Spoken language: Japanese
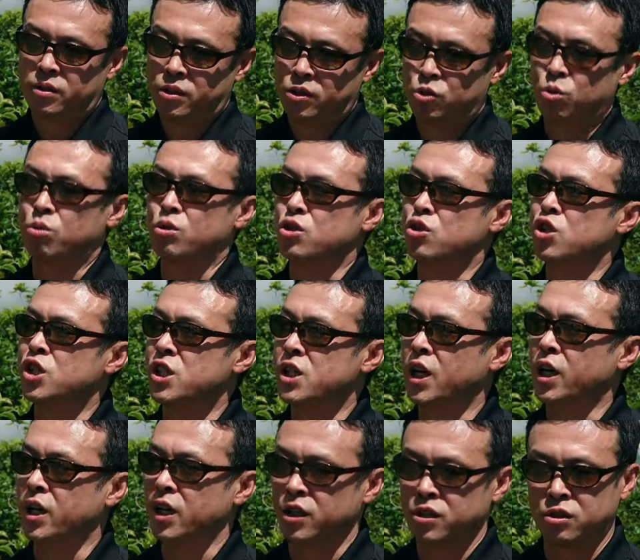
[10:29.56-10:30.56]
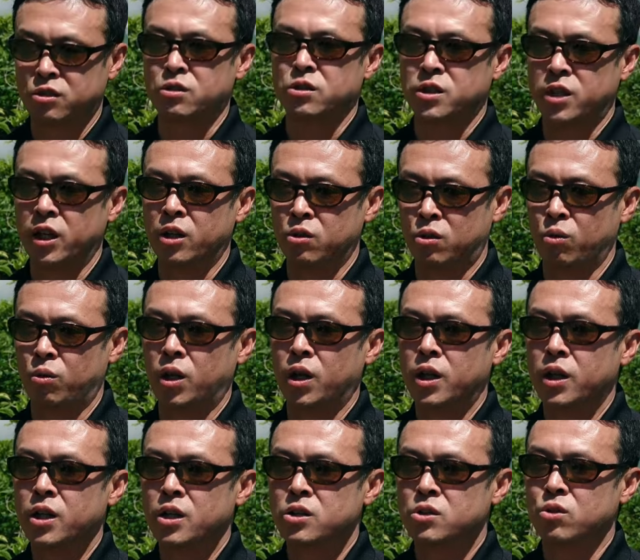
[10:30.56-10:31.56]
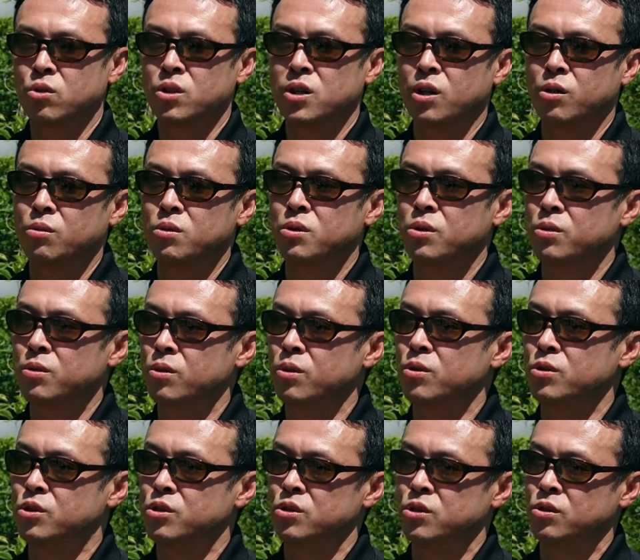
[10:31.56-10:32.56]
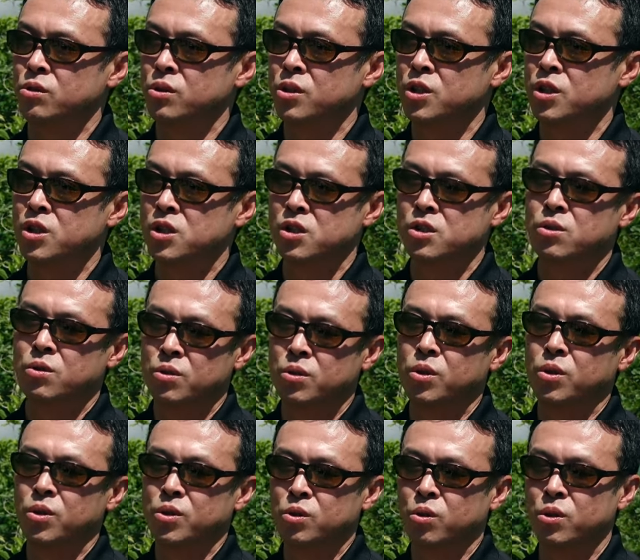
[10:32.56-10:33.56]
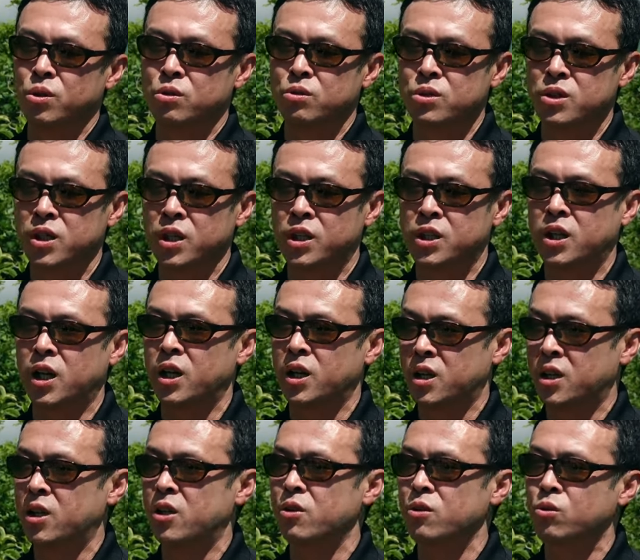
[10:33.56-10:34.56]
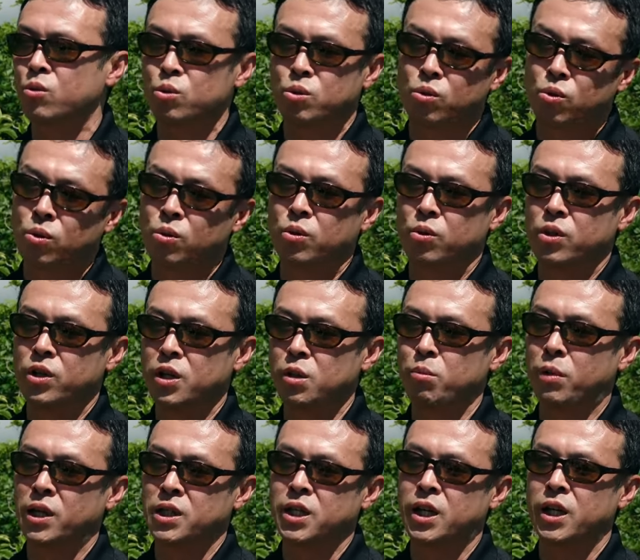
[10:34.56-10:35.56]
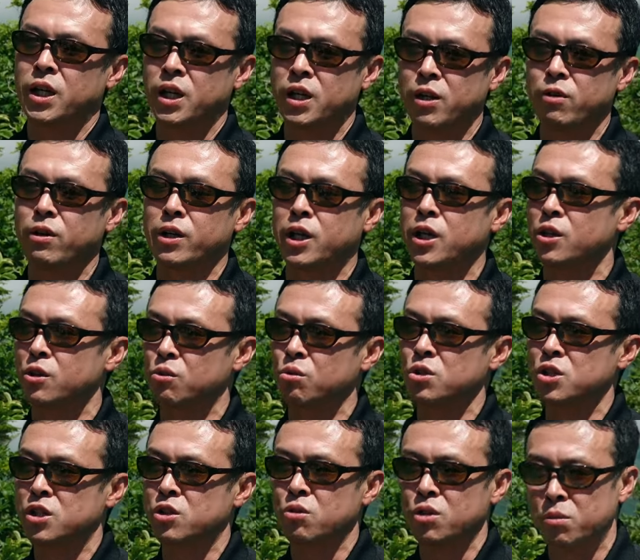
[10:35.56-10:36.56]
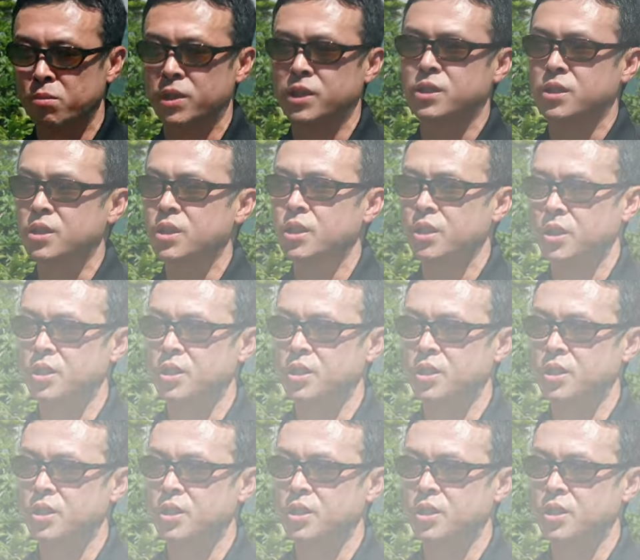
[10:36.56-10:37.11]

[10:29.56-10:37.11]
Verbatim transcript: 植樹しながら作っていくとかそういったことを従業員一同を取り組んでいきたいっていうことを今社内では検討しております。